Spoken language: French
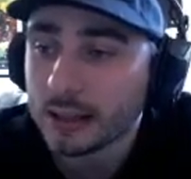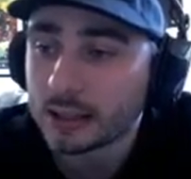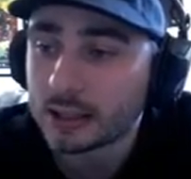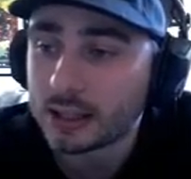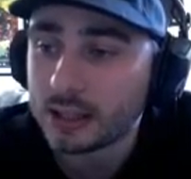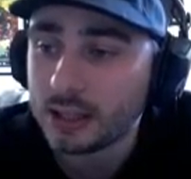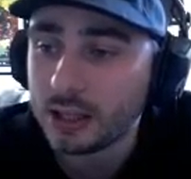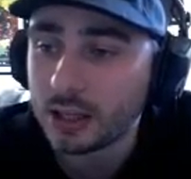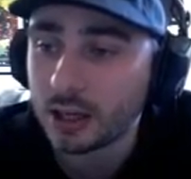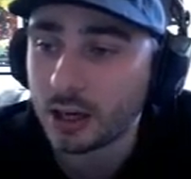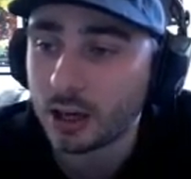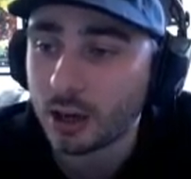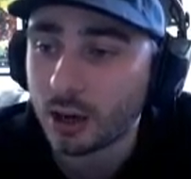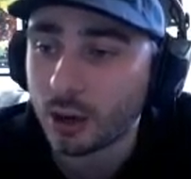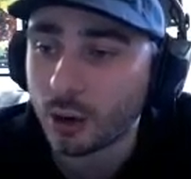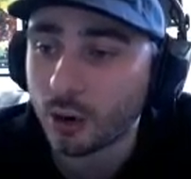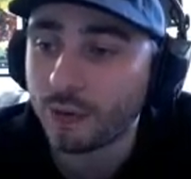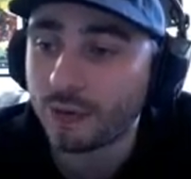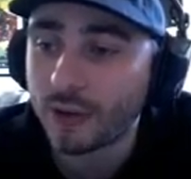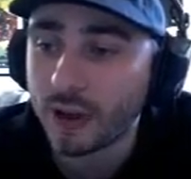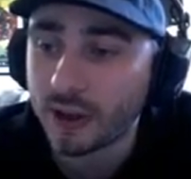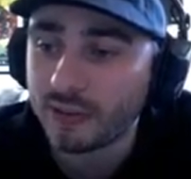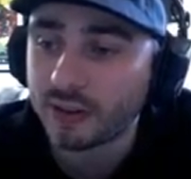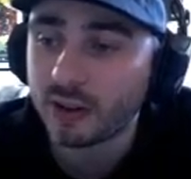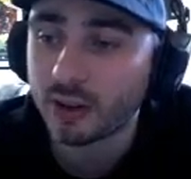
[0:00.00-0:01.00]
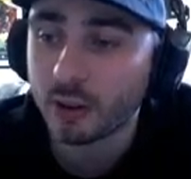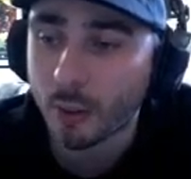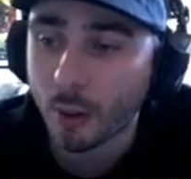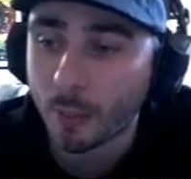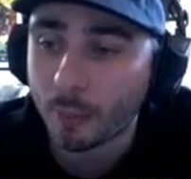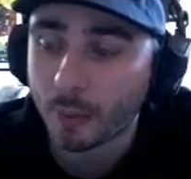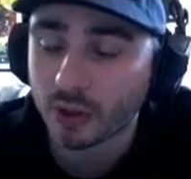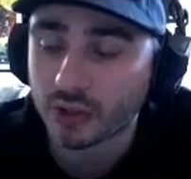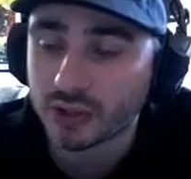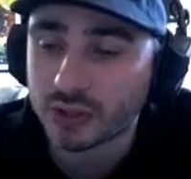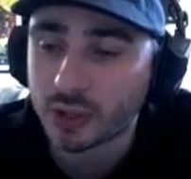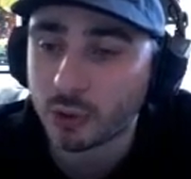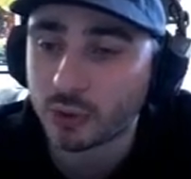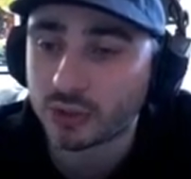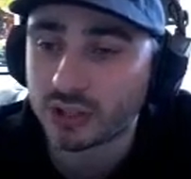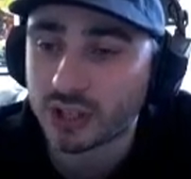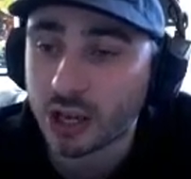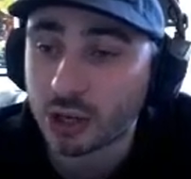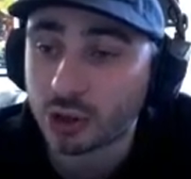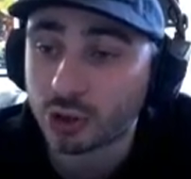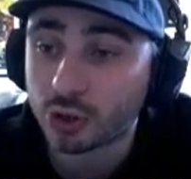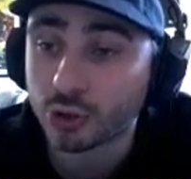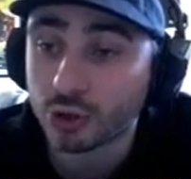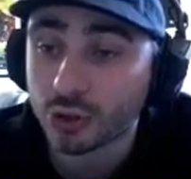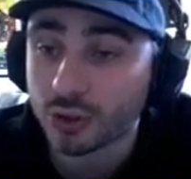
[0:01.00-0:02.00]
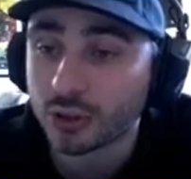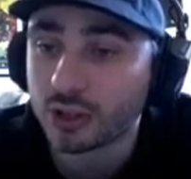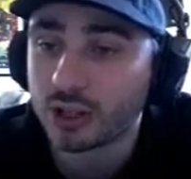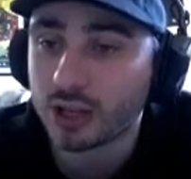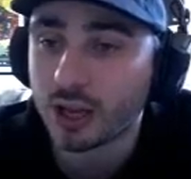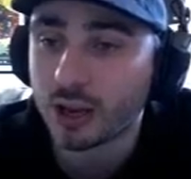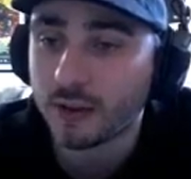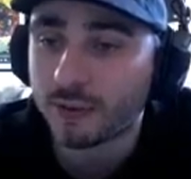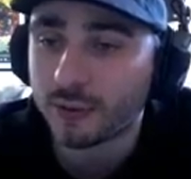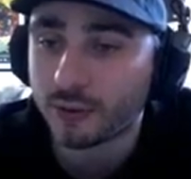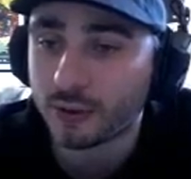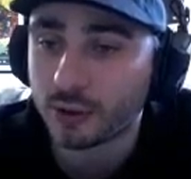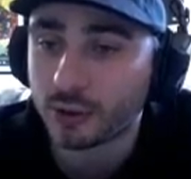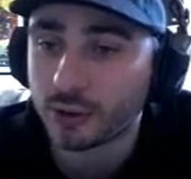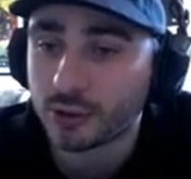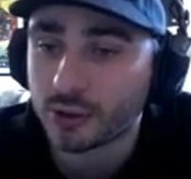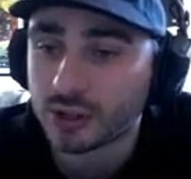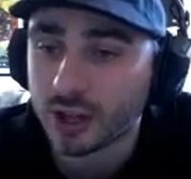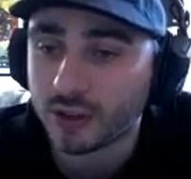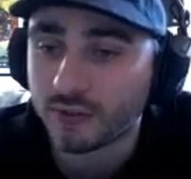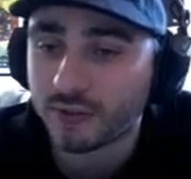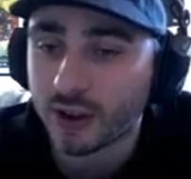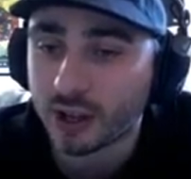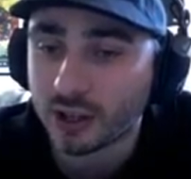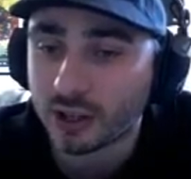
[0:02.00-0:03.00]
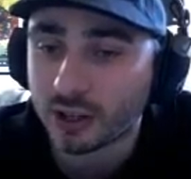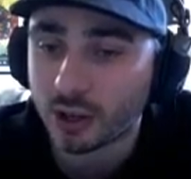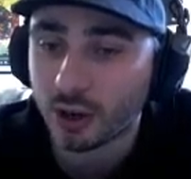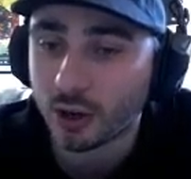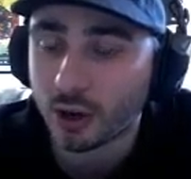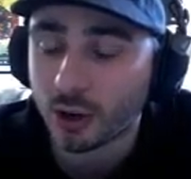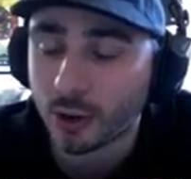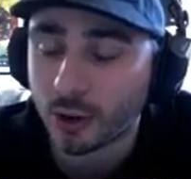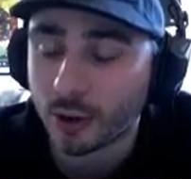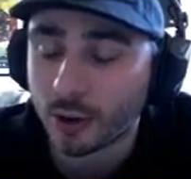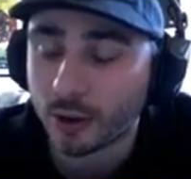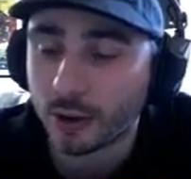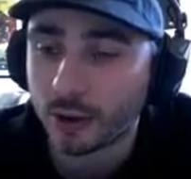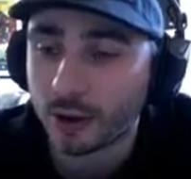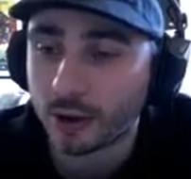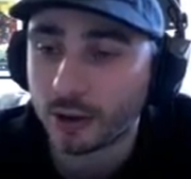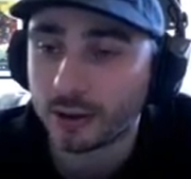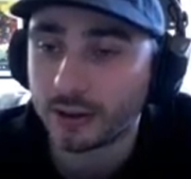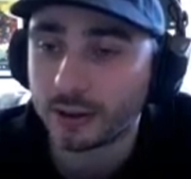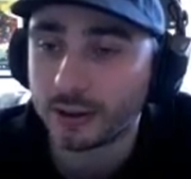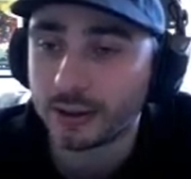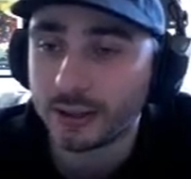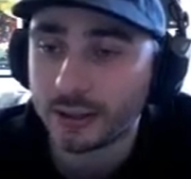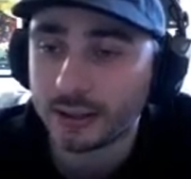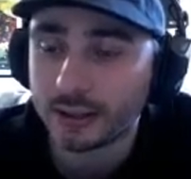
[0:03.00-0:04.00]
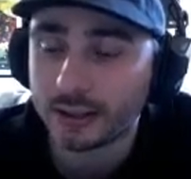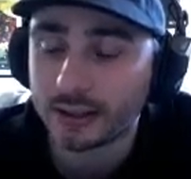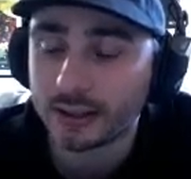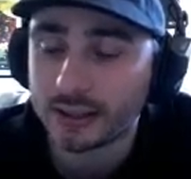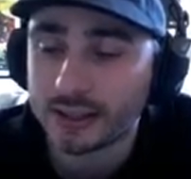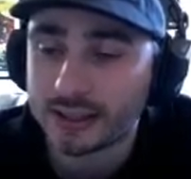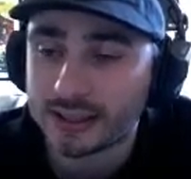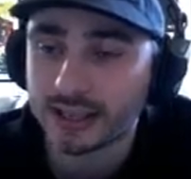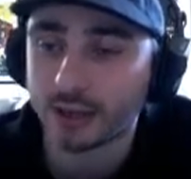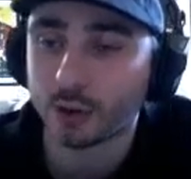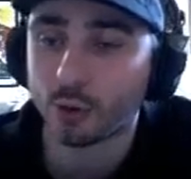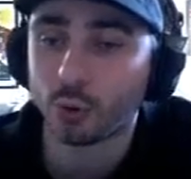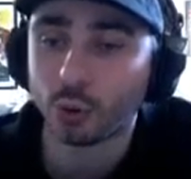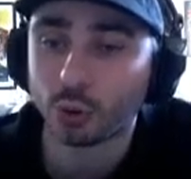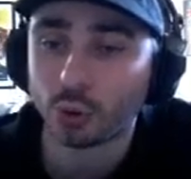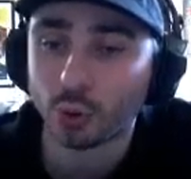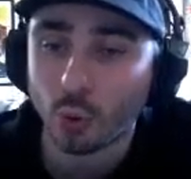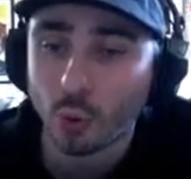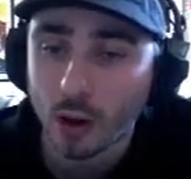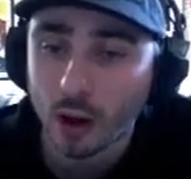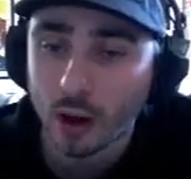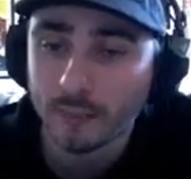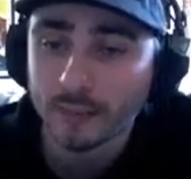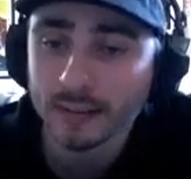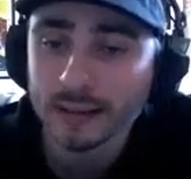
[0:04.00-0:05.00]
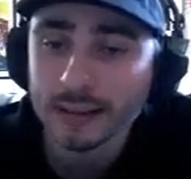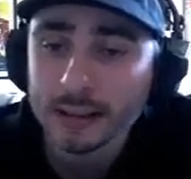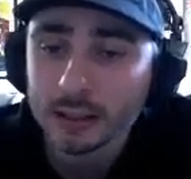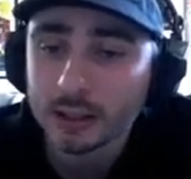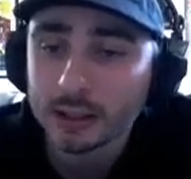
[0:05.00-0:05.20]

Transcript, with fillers: qui euh, refait évidemment penser au stage de Zangief de Street Fighter 03